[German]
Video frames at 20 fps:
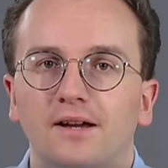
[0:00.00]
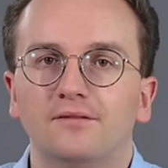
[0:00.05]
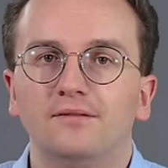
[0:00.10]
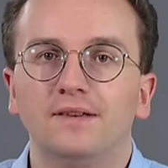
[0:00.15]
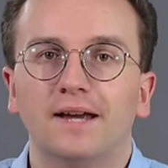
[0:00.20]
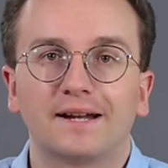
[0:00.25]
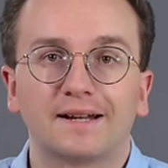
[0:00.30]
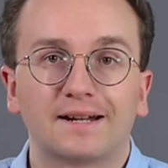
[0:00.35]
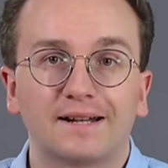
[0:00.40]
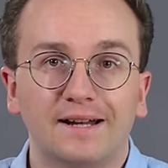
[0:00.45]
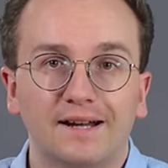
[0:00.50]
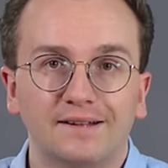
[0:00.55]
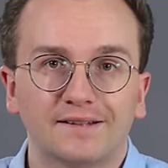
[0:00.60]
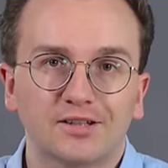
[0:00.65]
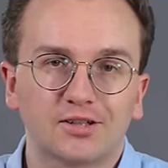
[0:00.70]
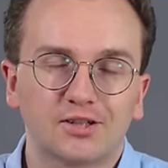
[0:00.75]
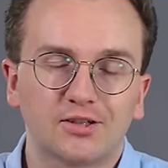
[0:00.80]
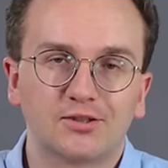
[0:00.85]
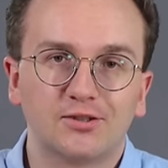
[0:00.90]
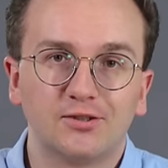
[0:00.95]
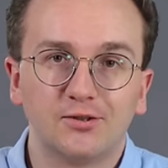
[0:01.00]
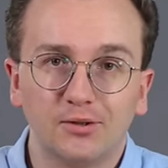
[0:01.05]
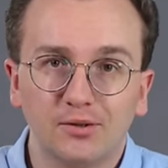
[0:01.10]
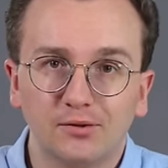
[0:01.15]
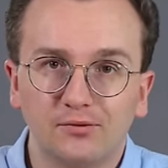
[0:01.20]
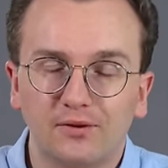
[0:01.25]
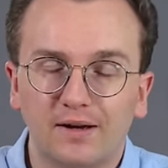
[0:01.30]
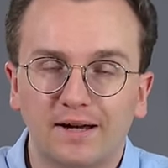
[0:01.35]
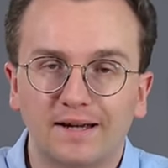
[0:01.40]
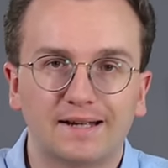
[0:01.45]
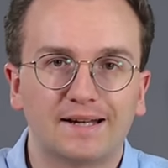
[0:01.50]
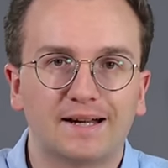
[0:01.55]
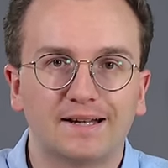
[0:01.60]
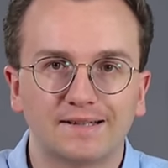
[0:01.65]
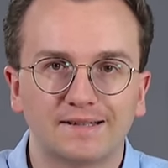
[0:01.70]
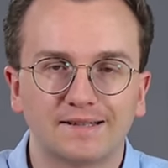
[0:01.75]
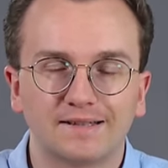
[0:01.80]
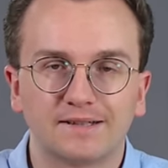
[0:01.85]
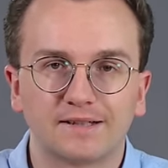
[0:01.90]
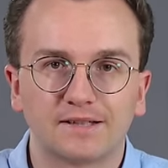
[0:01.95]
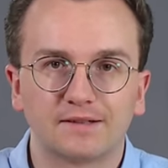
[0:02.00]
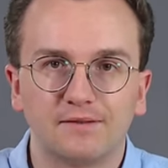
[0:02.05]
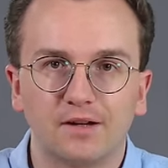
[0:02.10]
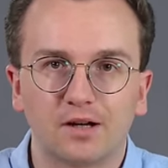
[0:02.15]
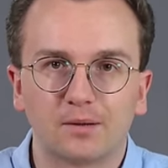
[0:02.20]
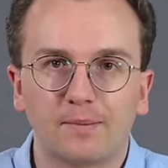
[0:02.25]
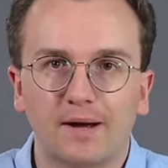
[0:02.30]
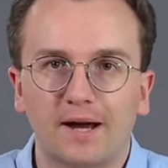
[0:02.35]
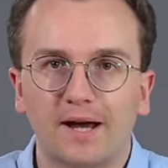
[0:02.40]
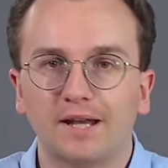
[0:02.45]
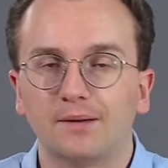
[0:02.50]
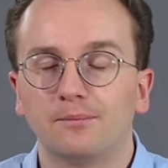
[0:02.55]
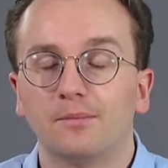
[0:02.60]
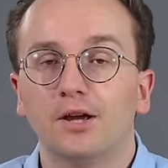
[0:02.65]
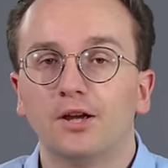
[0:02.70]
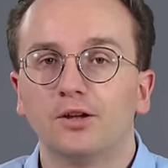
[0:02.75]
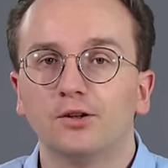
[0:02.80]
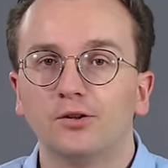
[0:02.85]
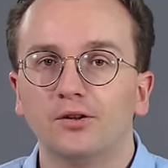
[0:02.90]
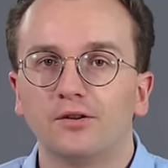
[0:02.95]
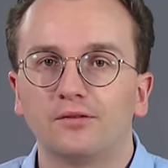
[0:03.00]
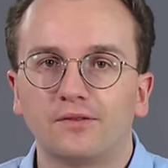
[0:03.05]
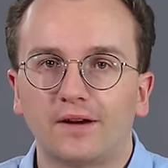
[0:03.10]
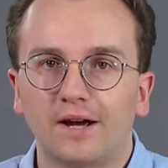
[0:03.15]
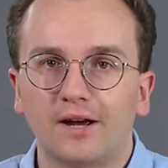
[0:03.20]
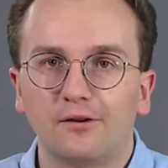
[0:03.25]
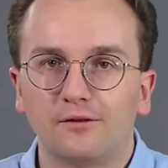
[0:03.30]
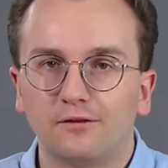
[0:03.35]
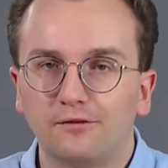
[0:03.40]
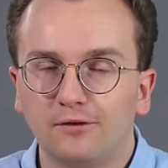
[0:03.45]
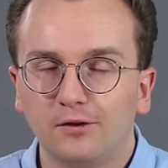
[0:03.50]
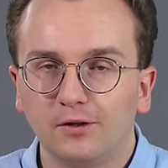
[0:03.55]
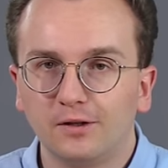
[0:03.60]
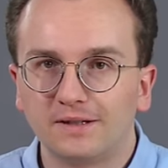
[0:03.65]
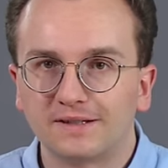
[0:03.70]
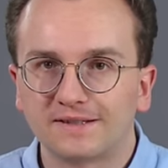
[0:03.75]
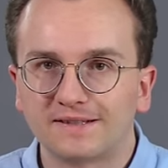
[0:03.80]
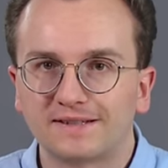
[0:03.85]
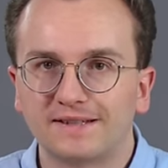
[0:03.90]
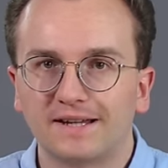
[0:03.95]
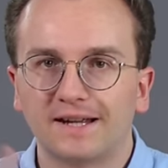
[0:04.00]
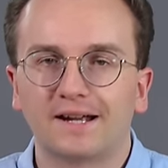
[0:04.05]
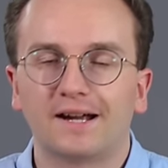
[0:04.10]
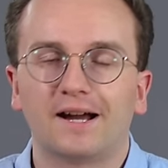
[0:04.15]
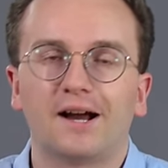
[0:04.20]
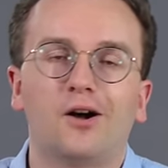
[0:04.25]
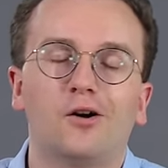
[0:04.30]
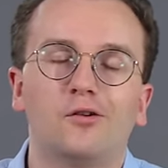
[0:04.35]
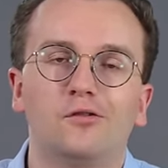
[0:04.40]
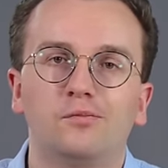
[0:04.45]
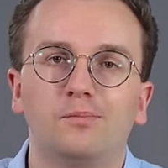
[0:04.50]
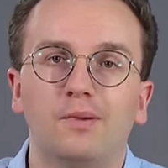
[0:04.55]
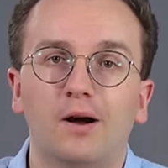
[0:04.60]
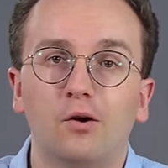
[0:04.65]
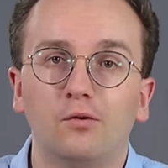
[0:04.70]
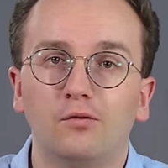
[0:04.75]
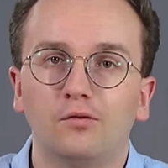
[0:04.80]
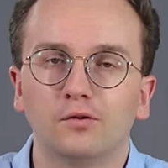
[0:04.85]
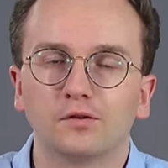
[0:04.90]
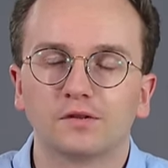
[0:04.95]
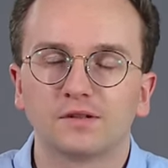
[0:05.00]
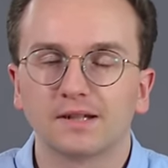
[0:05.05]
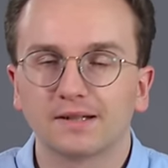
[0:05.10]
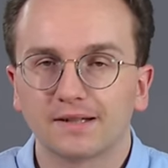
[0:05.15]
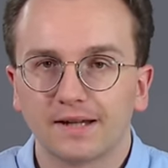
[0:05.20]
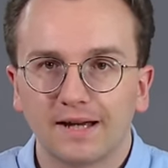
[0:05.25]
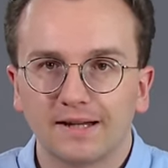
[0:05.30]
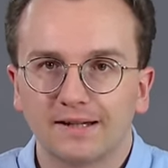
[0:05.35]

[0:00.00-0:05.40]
wie ein klassisches Unify-Gastnetzwerk bei einem Unify-Full-Stack-Aufbau funktioniert,